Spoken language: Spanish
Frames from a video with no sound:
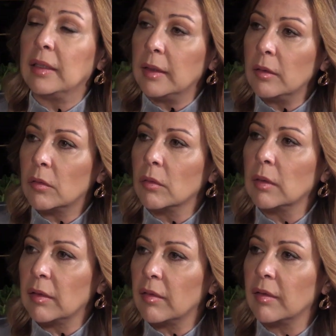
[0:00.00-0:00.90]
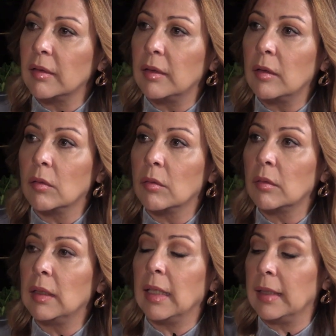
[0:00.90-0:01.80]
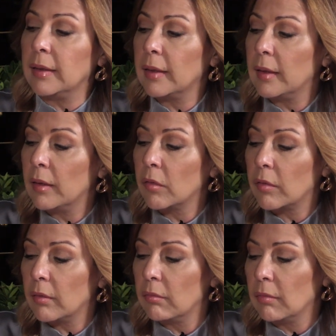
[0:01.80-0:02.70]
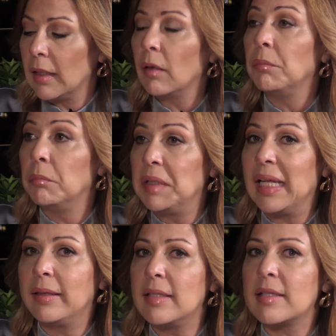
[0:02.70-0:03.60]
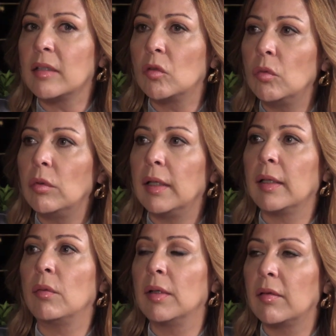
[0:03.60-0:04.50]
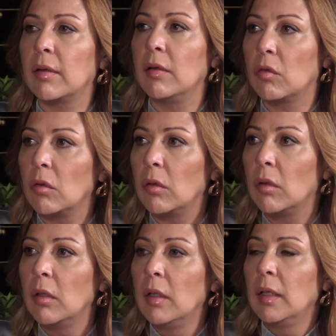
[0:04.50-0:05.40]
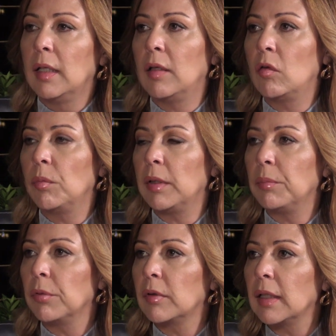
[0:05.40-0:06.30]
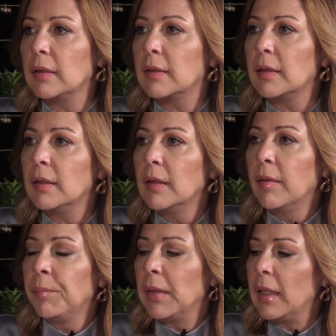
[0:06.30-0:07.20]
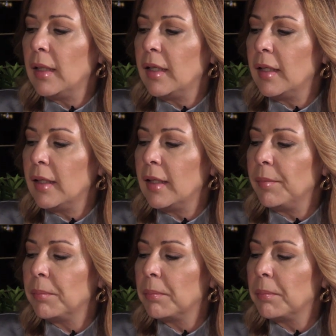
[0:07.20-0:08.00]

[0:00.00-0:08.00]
distinto en ese sentido y la gente, no ¿verdad? bien dices tú, hay que cuidarse del sol. Sí, mucho. Es súper importante. Eh,